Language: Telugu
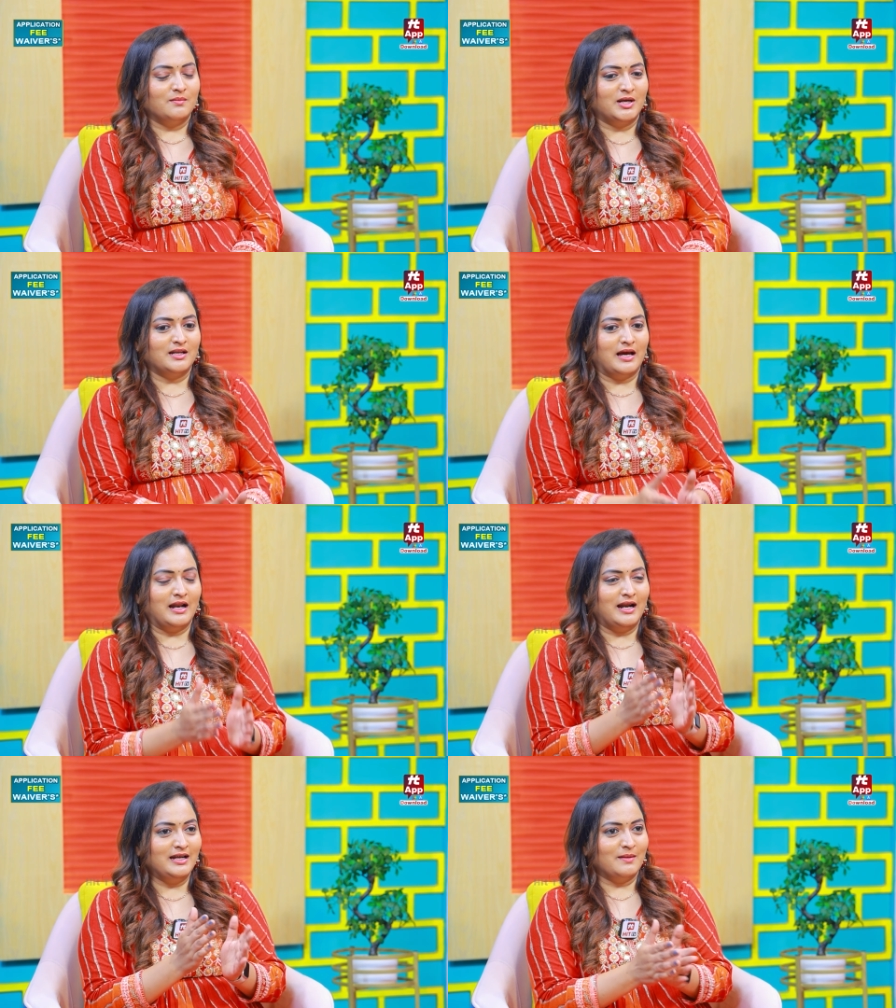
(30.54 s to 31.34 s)
బట్
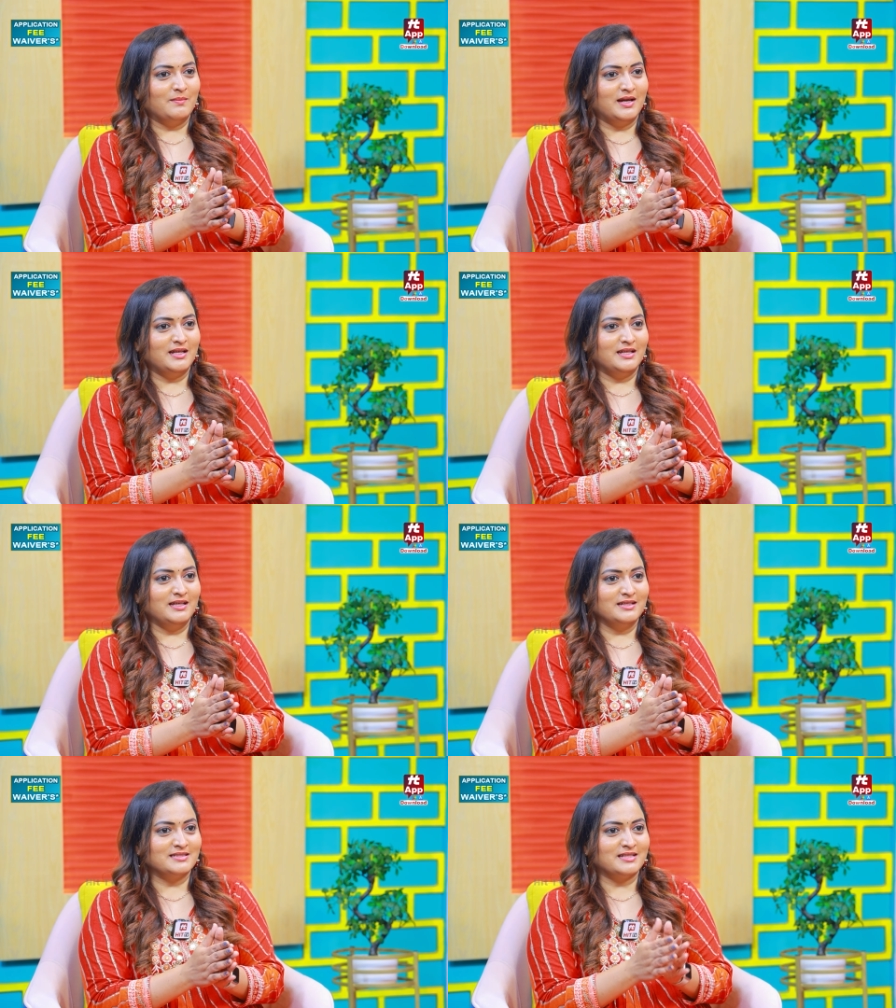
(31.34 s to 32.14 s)
అలాంటి అమ్మాయిని
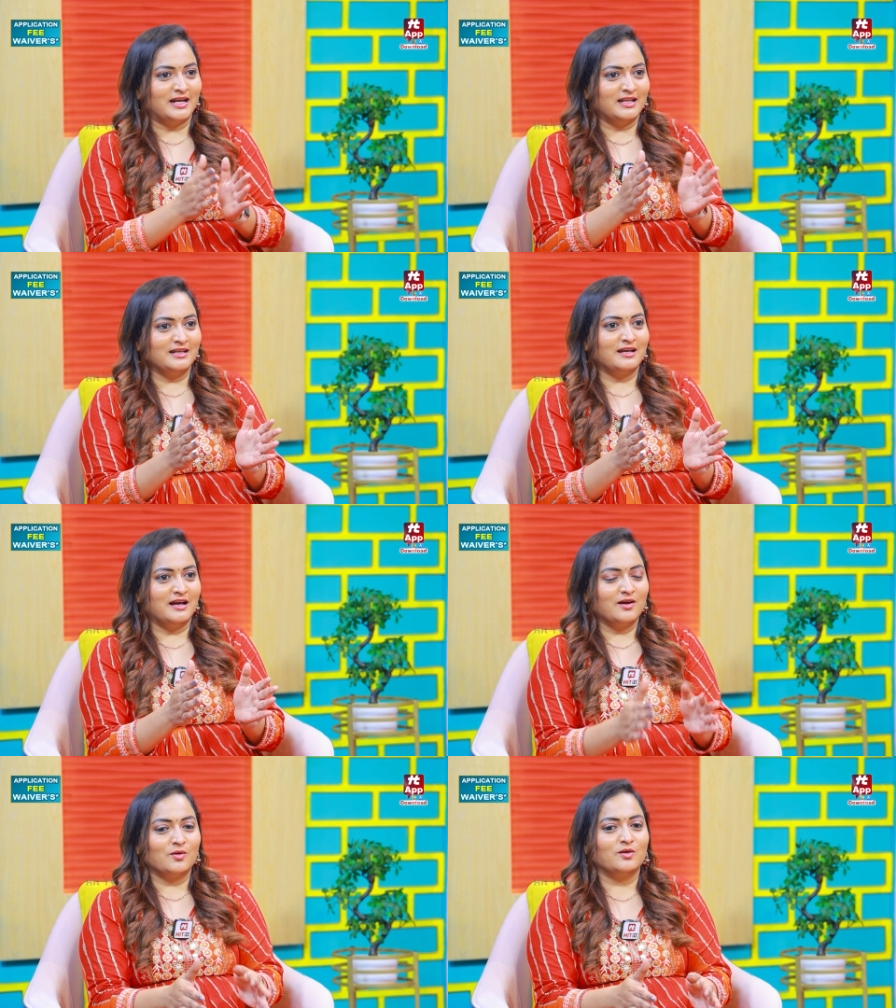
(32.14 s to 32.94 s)
సడన్గా
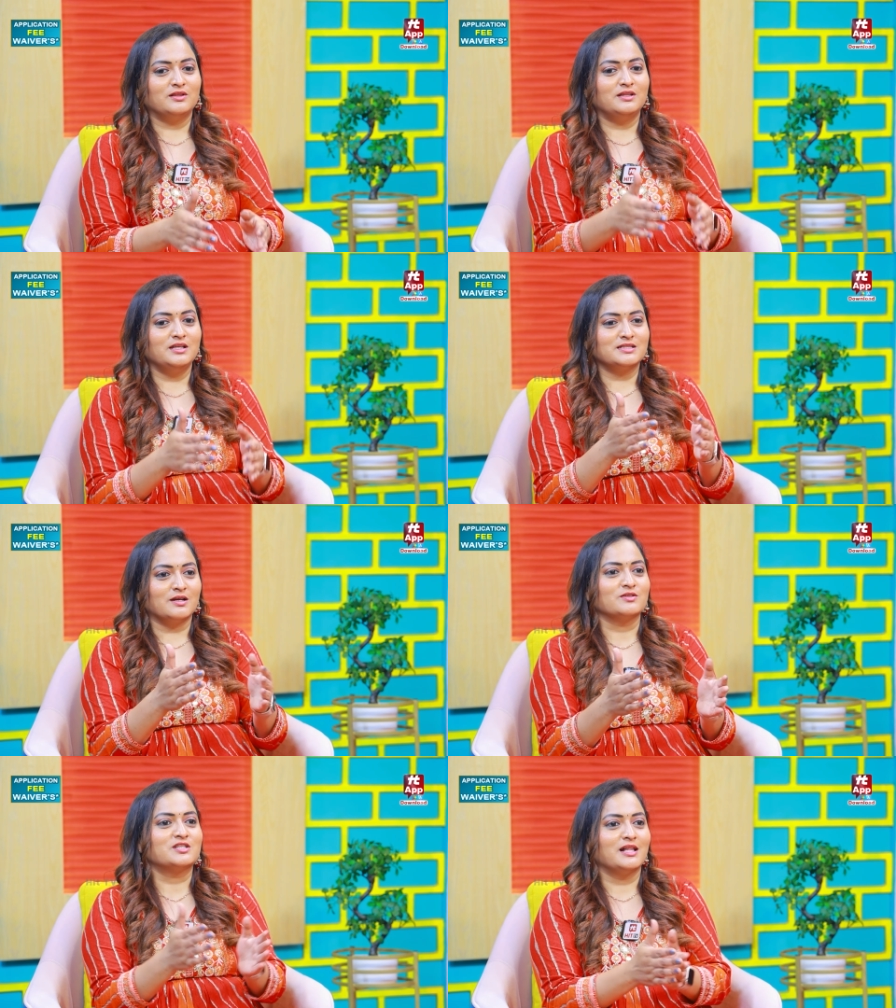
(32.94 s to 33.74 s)
కొద్ది
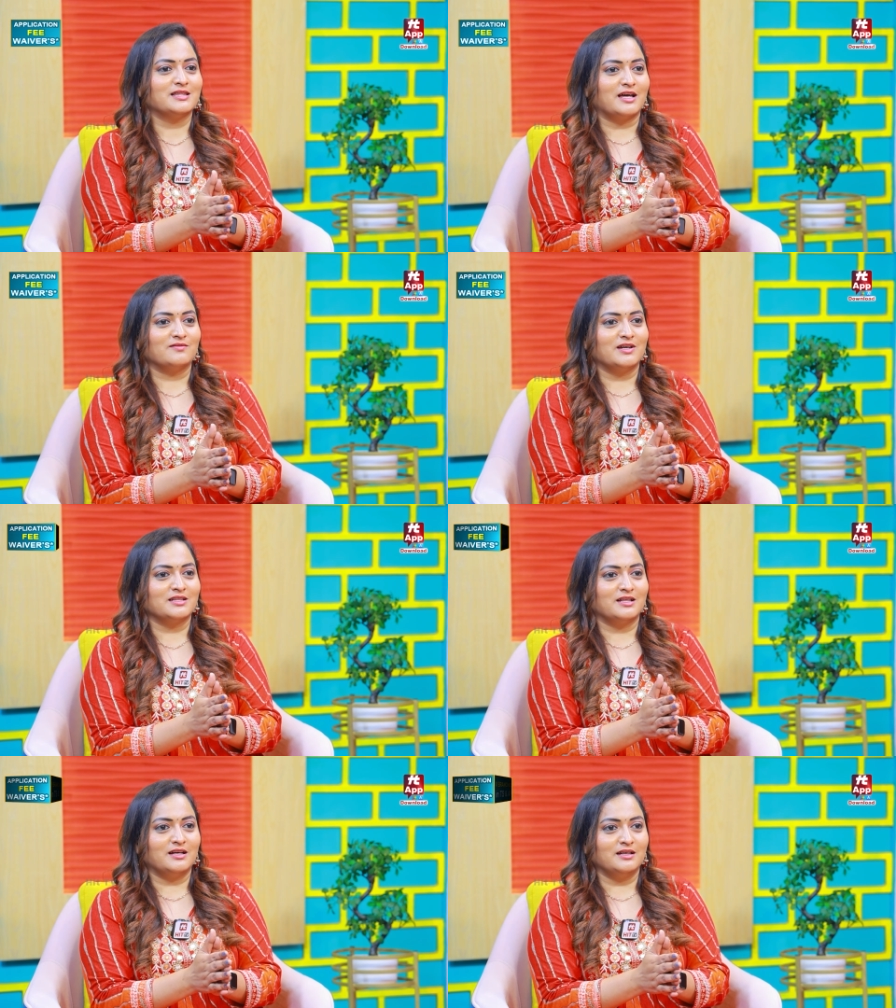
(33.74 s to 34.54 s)
సంవత్సరాల
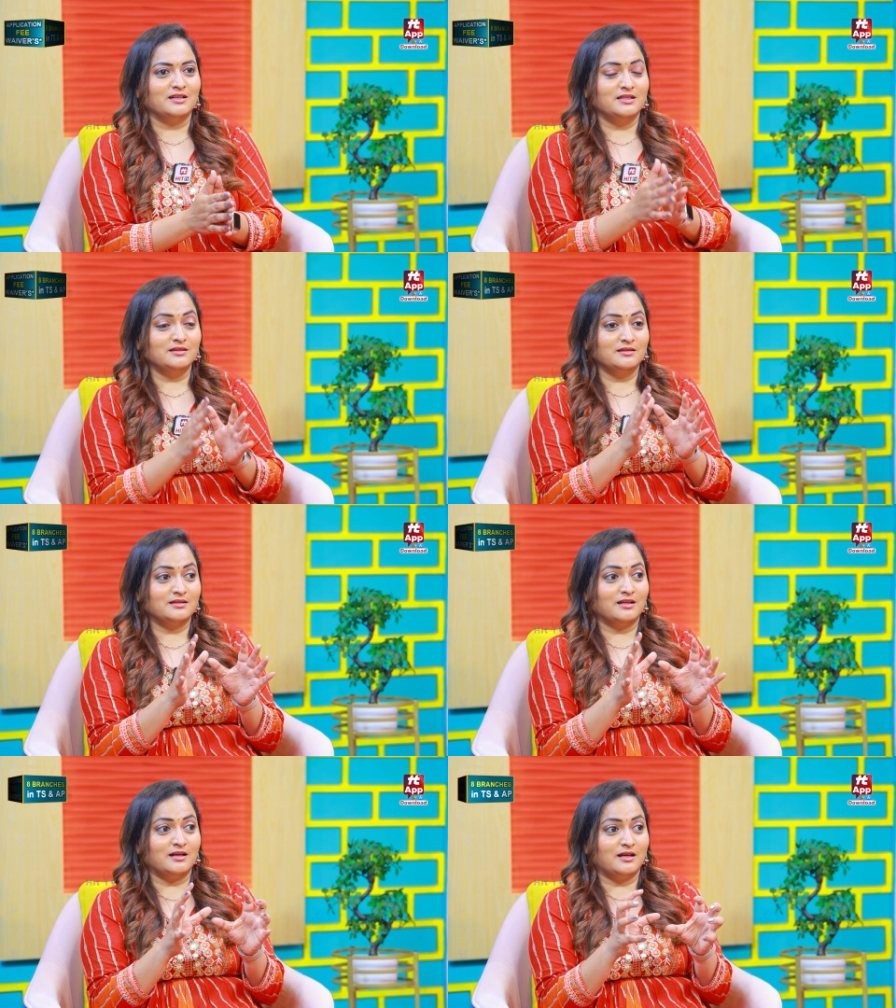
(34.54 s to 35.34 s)
తర్వాత
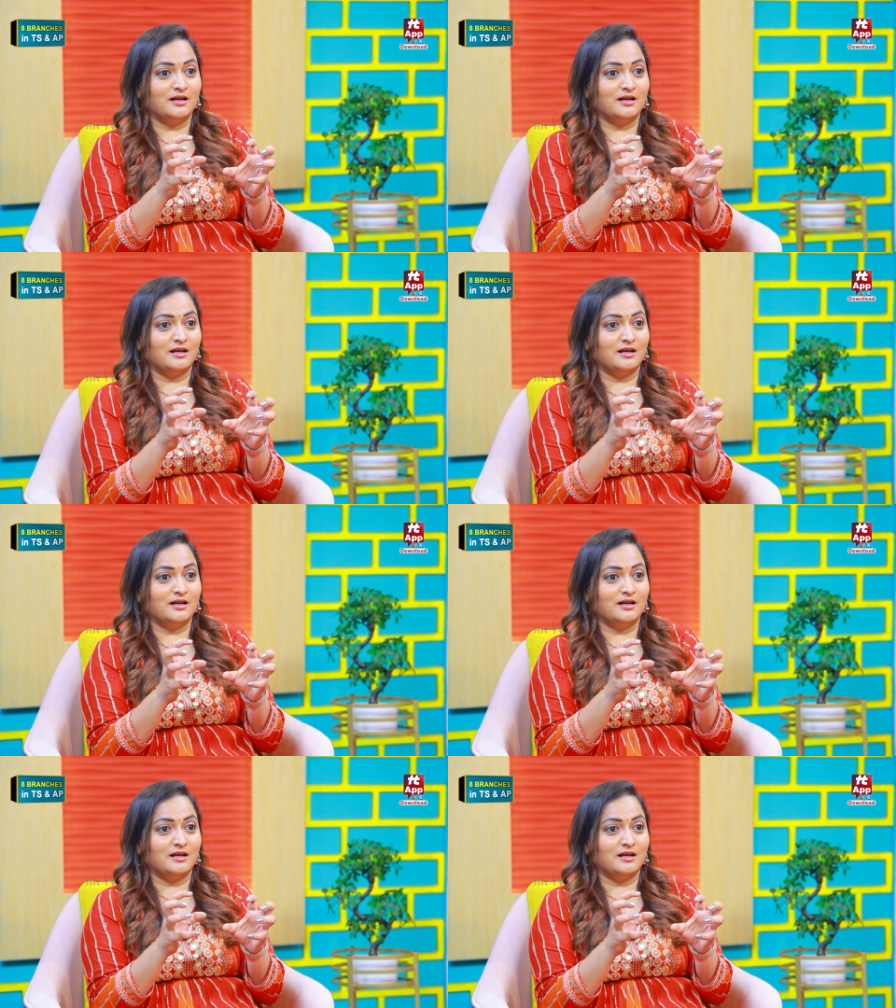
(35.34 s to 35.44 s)
ఇంత